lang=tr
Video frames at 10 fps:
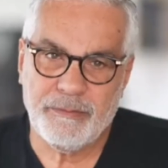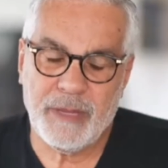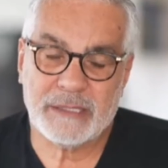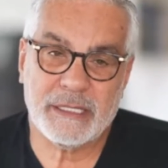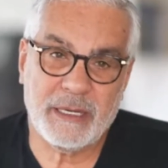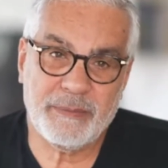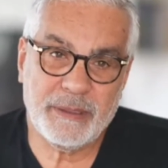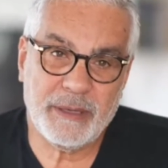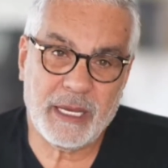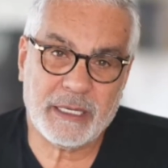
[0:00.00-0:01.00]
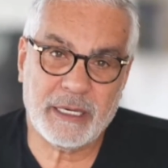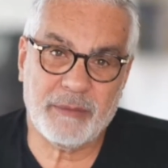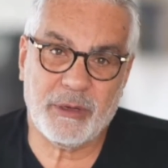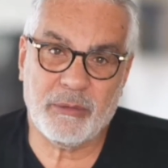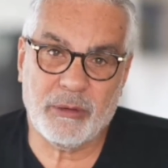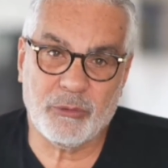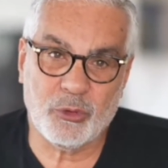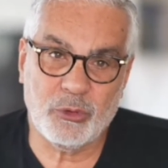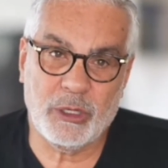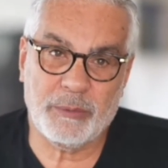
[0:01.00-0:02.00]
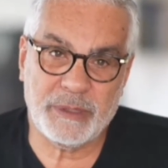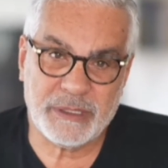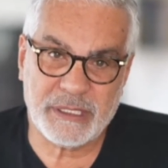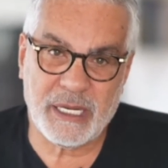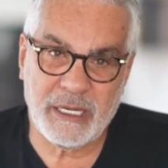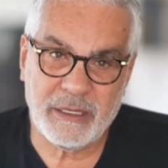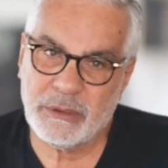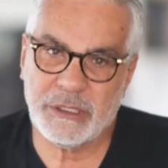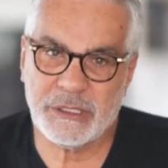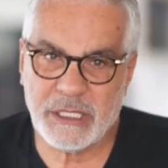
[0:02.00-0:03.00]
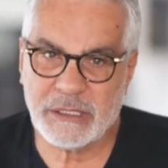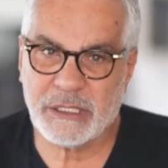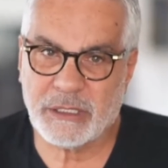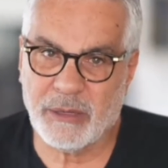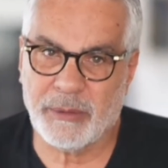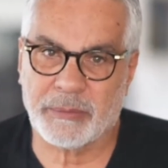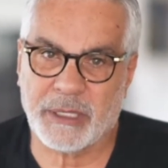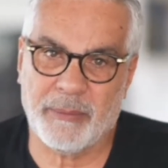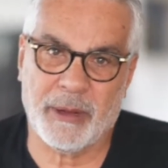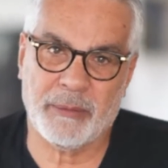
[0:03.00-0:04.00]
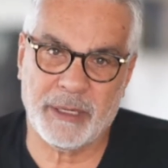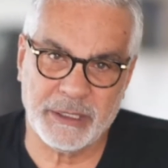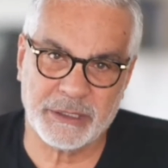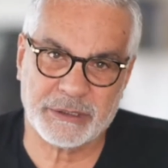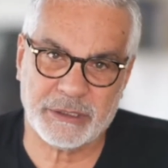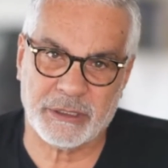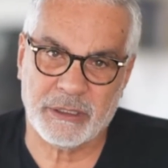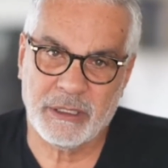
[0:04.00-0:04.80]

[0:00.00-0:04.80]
Mesele bir Ekrem İmamoğlu ile bitse diyeceğiz ki tamam Kemal Bey yırttı.